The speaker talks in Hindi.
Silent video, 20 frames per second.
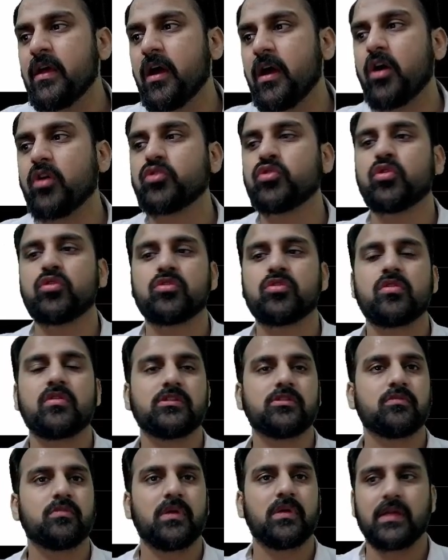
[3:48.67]
हाउस होल्ड्स को
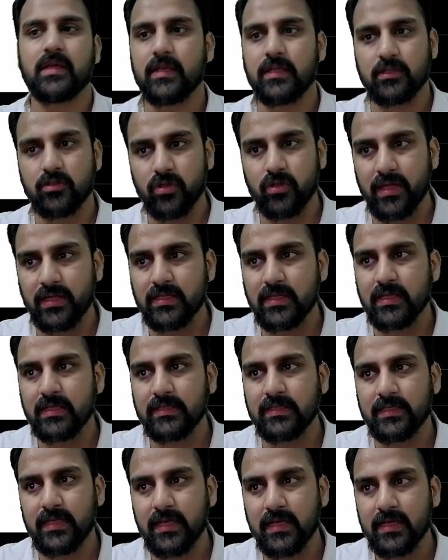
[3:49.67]
कंज्यूम करने के लिए तो
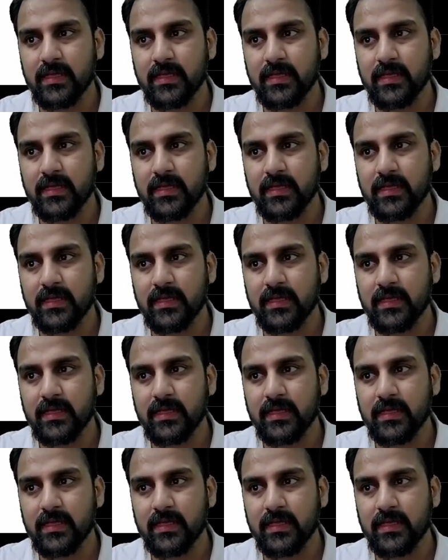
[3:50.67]
ये